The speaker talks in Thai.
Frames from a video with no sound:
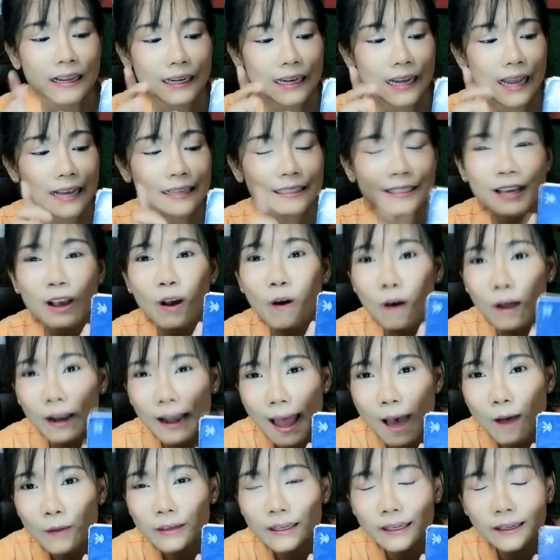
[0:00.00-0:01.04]
แล้งจีขอ
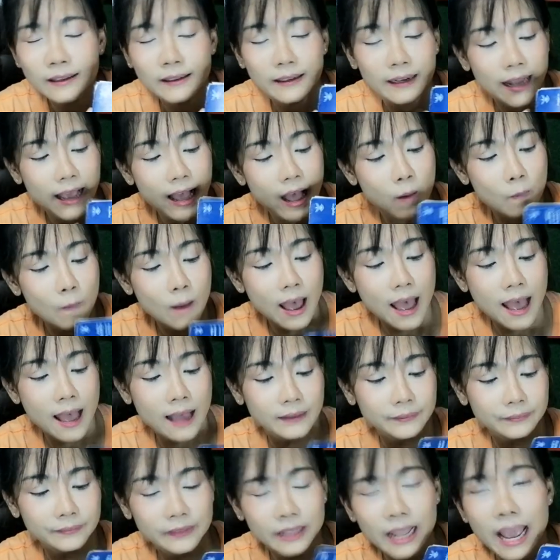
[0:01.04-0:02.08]
เล่านิดนึงนะคะว่า
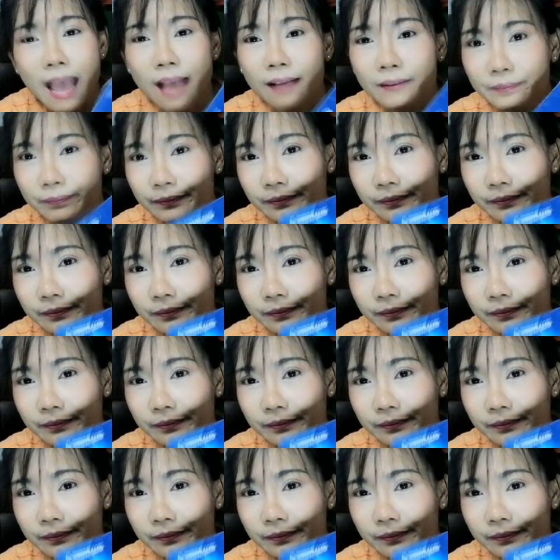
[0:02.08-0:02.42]
เนี่ย